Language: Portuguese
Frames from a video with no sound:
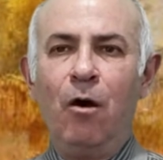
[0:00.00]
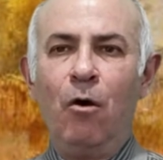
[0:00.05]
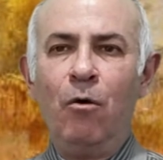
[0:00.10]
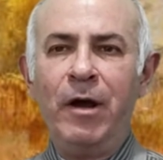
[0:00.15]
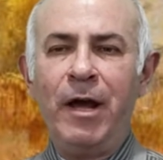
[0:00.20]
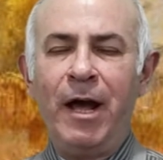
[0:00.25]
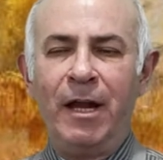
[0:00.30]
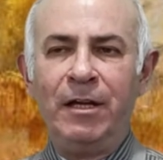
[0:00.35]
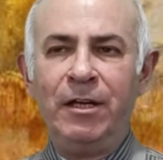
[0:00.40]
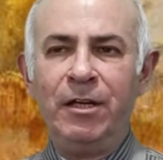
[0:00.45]
O
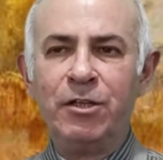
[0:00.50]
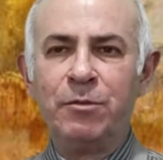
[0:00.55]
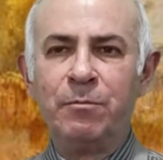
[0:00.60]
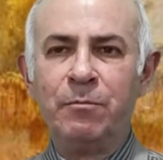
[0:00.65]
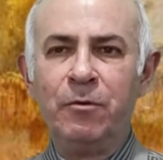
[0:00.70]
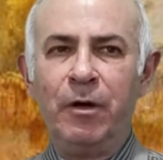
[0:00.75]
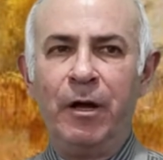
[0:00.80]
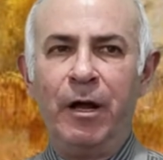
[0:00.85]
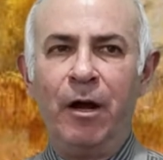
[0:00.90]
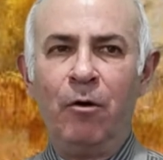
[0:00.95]

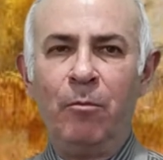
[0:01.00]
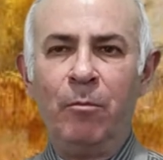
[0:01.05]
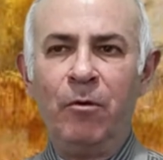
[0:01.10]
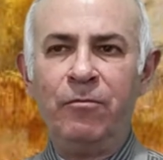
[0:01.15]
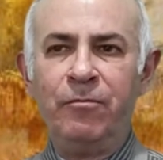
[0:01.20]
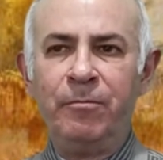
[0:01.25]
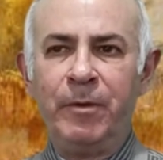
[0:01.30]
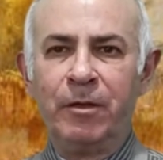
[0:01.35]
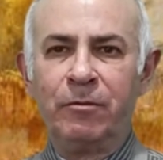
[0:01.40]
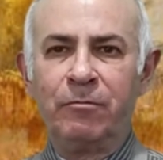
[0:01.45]
realismo é um
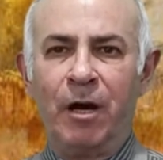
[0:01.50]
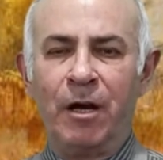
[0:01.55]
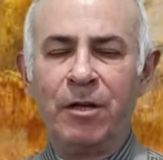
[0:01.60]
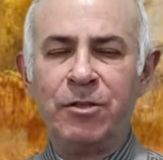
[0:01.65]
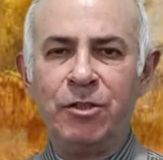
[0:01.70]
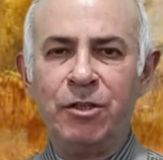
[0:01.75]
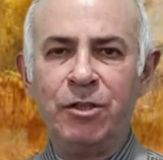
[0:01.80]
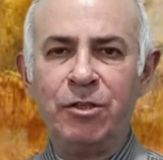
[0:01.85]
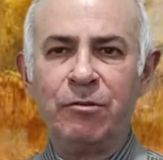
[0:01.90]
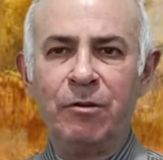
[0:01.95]
movimento
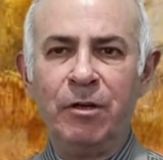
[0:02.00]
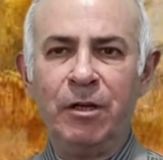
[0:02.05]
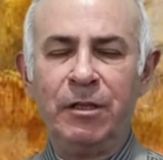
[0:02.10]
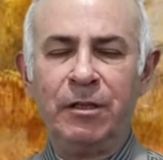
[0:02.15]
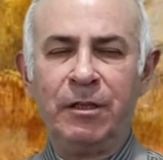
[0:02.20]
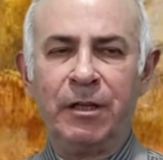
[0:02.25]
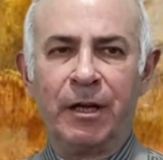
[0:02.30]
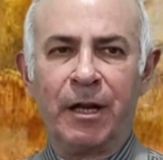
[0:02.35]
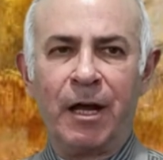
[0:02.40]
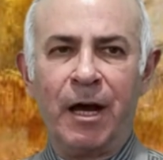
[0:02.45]
artístico e
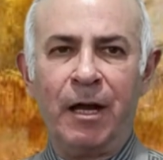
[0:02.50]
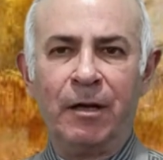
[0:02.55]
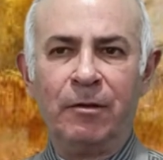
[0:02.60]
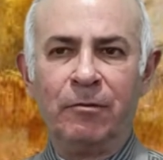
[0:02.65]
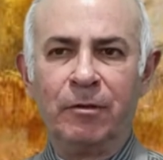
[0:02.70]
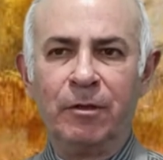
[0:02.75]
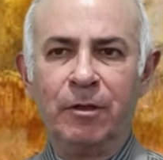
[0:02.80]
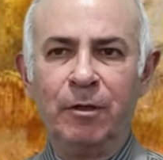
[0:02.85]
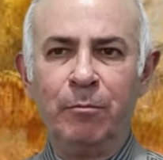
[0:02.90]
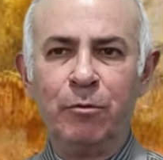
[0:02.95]

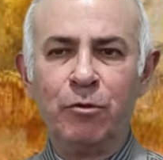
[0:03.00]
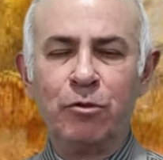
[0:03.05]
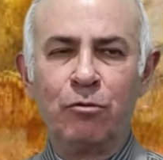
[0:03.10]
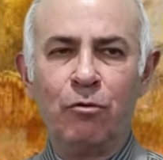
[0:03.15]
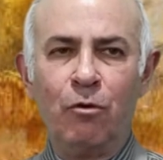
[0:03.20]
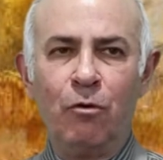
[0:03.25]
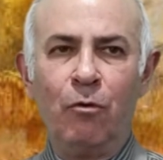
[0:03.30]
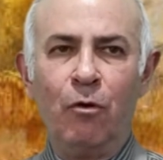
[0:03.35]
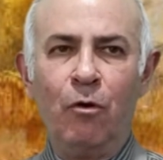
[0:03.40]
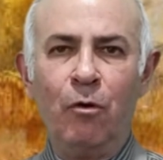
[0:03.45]
literário que
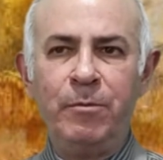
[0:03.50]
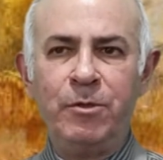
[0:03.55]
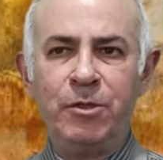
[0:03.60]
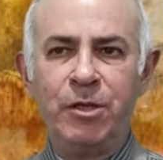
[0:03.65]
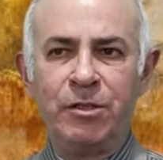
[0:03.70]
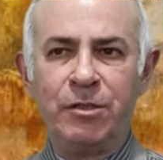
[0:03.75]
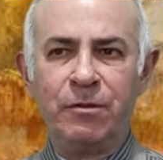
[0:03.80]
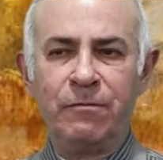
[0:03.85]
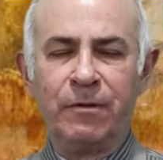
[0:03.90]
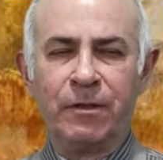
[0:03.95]
buscou
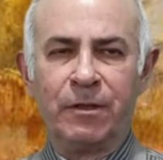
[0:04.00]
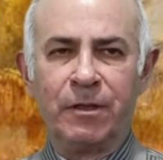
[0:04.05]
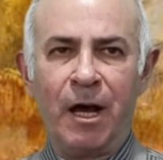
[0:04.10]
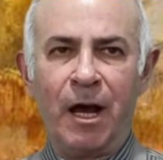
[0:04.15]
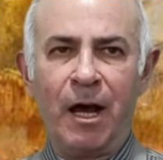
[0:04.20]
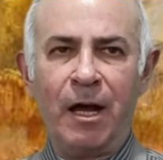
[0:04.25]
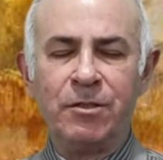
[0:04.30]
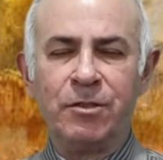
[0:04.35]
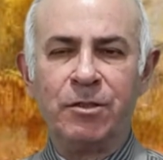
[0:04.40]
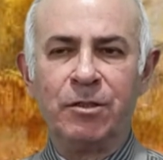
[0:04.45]

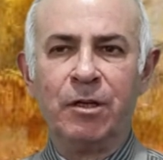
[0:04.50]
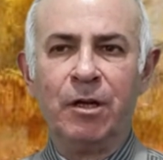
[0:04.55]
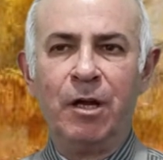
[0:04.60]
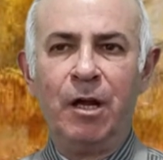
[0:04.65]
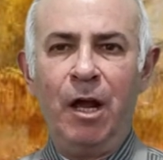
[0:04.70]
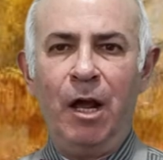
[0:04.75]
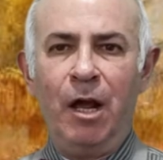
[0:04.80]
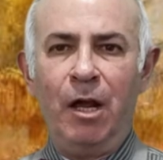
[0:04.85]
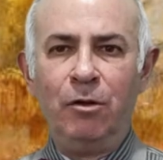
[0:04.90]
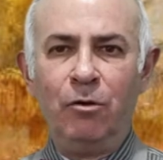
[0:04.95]
objetividade
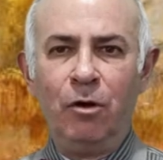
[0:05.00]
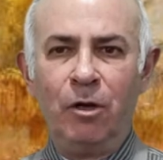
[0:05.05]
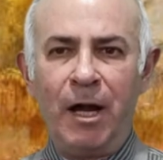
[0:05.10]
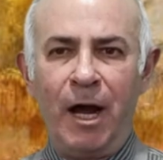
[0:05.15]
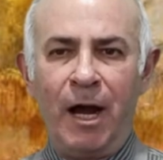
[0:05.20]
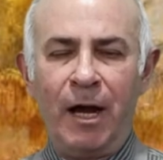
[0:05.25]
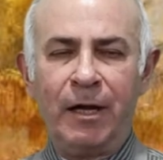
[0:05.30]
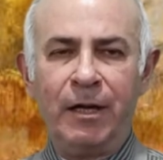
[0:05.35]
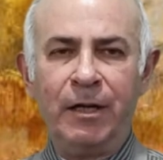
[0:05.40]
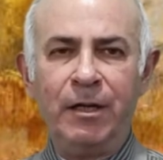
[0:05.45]
e
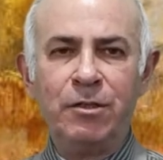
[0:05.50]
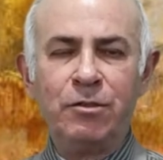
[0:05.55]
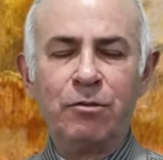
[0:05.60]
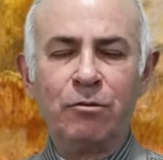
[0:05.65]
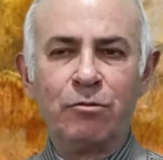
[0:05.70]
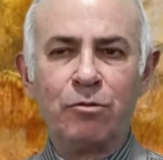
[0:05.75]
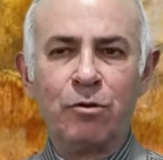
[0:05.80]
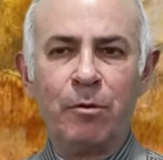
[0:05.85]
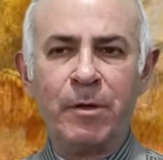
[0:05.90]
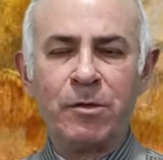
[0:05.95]
olhar
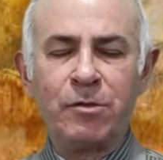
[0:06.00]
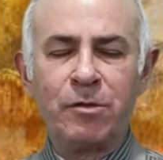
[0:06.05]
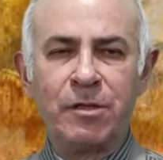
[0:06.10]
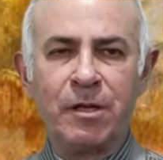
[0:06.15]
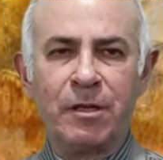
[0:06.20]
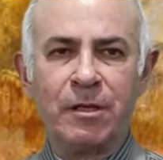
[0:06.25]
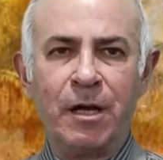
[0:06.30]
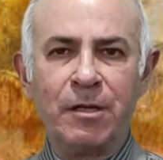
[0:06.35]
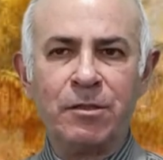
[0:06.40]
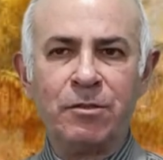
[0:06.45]
crítico sobre a
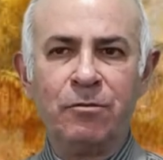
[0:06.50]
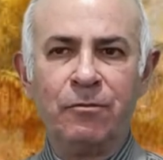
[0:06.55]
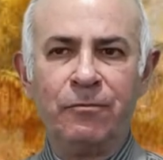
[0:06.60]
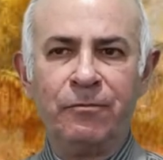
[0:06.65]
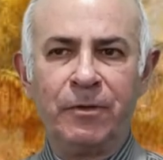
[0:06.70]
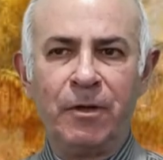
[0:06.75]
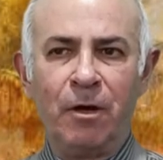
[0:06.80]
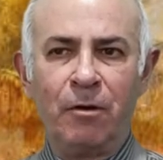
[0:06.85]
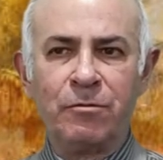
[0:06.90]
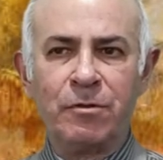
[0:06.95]
sociedade do
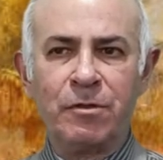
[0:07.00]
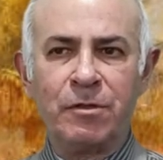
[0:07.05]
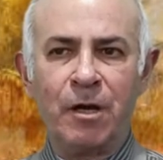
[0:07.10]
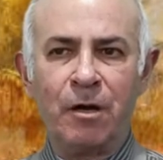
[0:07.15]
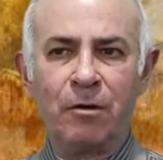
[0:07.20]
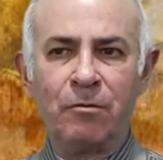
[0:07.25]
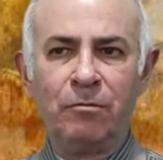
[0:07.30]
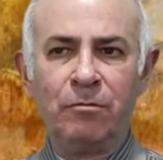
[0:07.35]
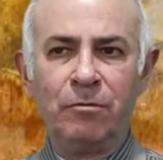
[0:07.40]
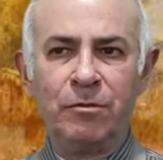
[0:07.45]
final do
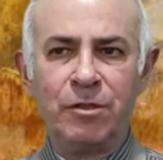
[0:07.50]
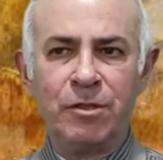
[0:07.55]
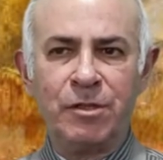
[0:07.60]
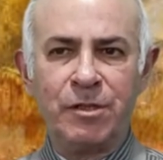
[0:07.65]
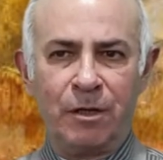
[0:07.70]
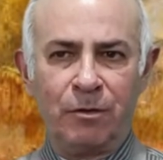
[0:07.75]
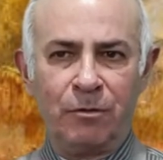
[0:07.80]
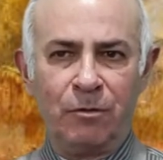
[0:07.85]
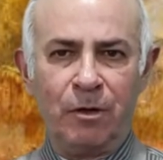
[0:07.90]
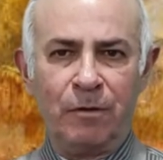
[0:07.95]
século
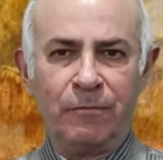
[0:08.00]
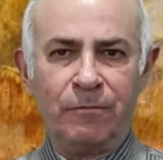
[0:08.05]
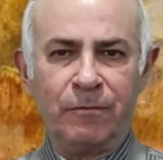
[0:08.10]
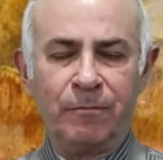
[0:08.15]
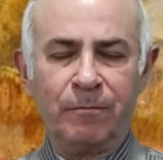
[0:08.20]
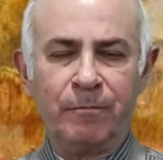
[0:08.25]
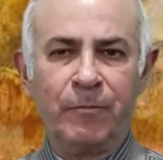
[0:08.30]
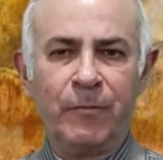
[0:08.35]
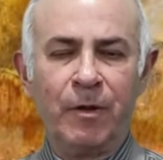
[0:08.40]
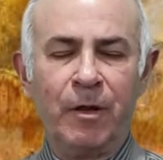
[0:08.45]
XIX,
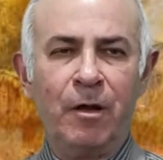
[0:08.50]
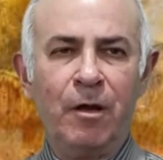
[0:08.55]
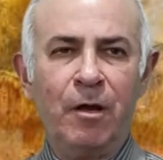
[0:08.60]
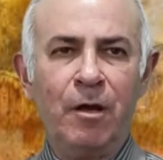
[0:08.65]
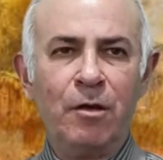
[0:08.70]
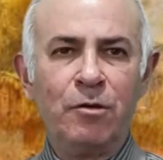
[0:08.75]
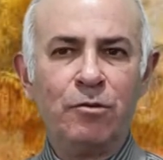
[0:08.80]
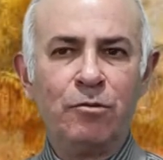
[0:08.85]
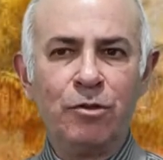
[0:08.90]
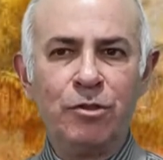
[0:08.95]

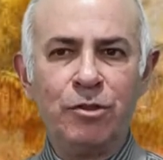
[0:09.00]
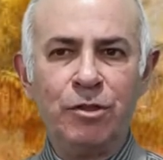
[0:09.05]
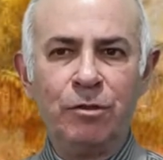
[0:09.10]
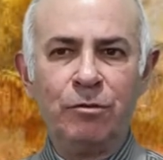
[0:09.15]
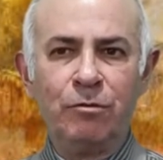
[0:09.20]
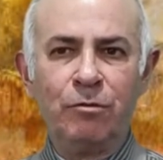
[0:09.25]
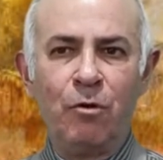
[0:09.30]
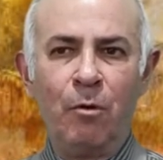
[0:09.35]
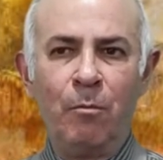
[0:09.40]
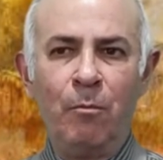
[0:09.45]

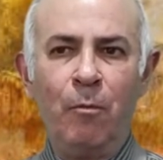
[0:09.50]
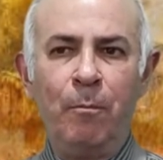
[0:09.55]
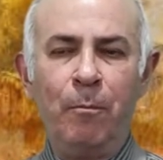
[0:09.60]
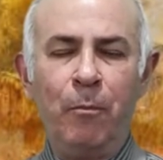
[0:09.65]
surgindo como